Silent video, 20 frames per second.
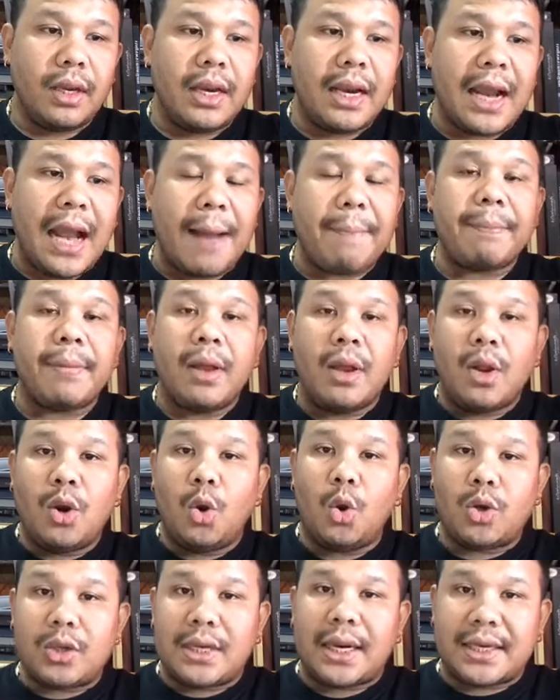นะครับ
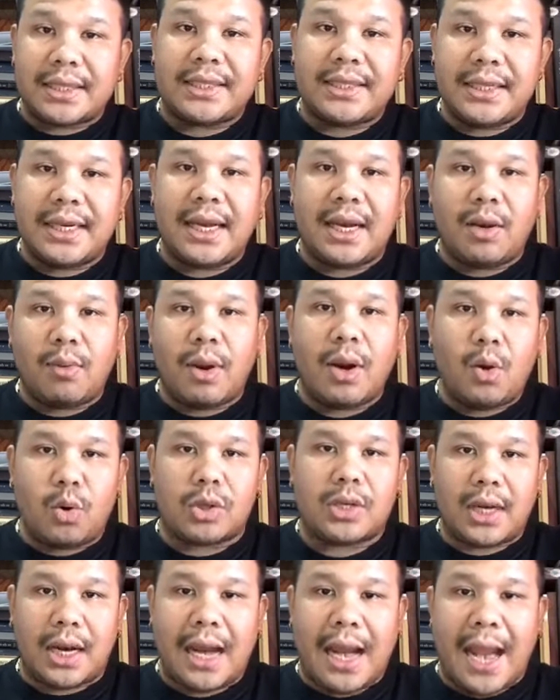หลุดจากเสื้อหรือว่าหลุ
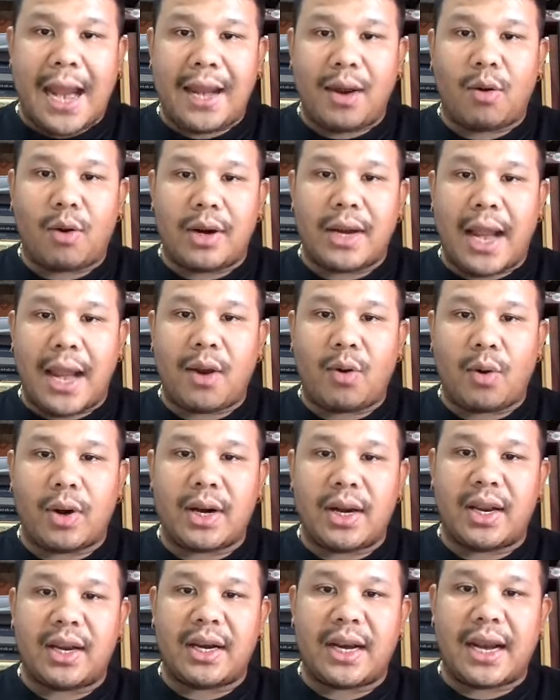ดจากใครคนใดคน
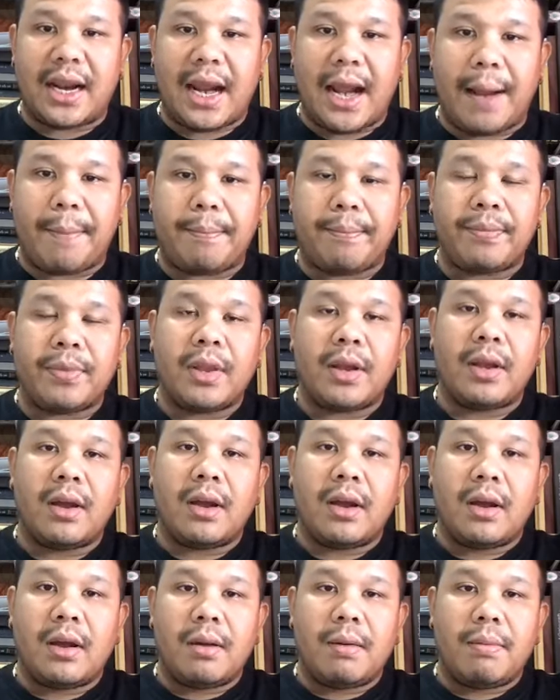หนึ่งเนี่ยนะครับ
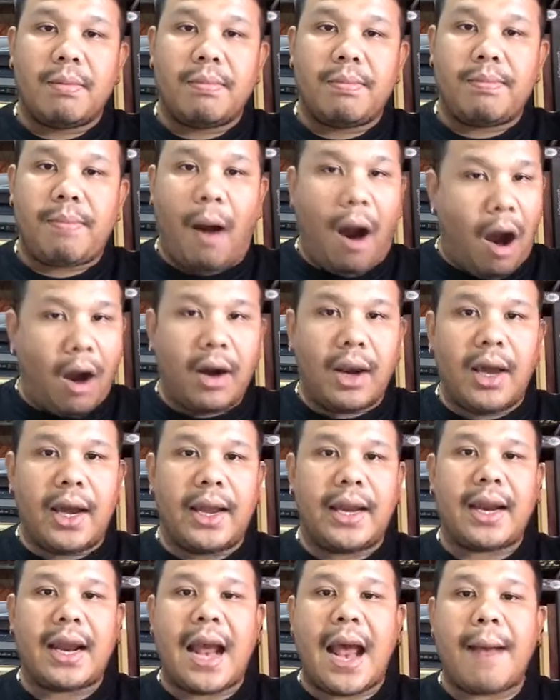พองเลย
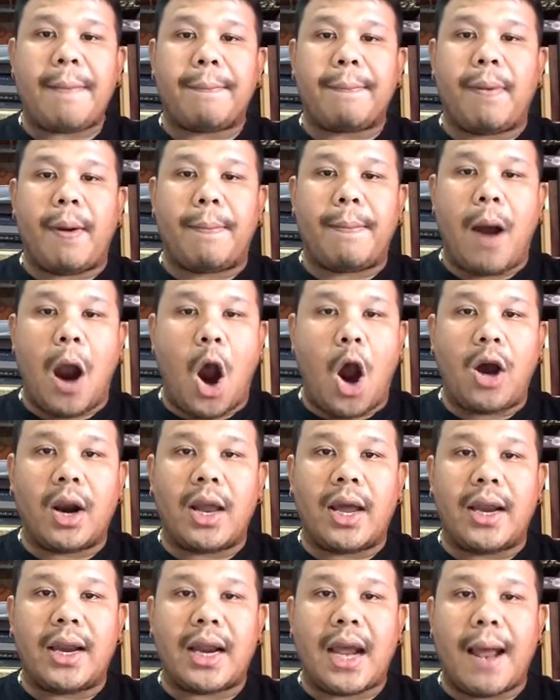นะครับปอบพอง
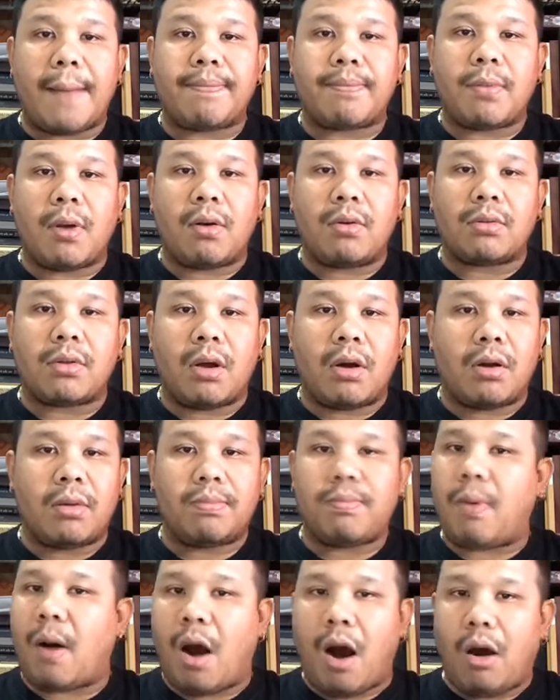เลยนะครับ ต้องต้อง
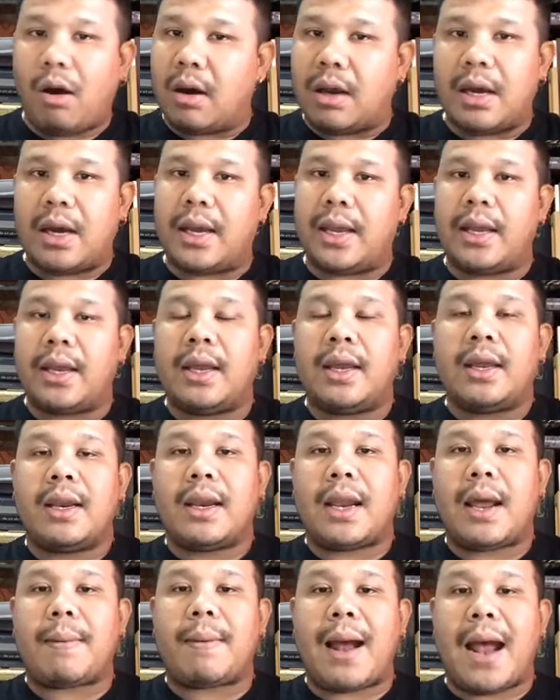พองเลย
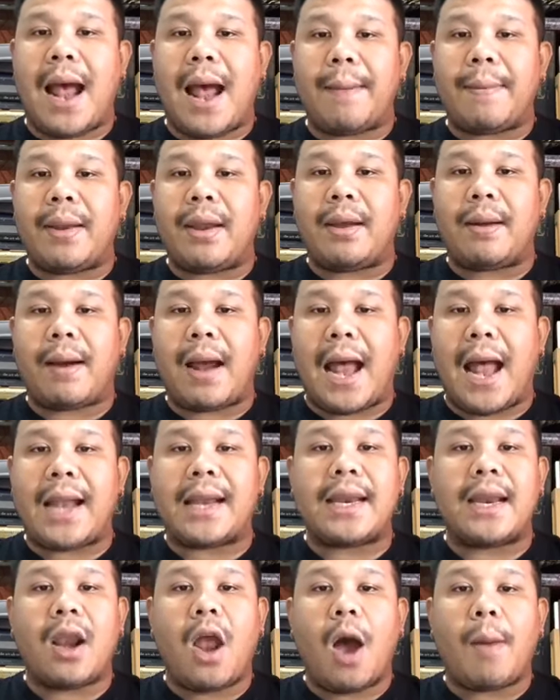นะครับขาเป็นขา
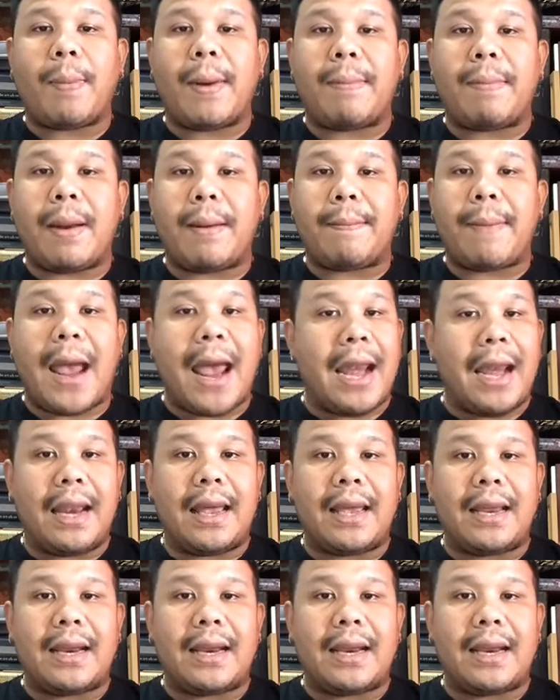นี่ลอกเป็นแผ่นๆเล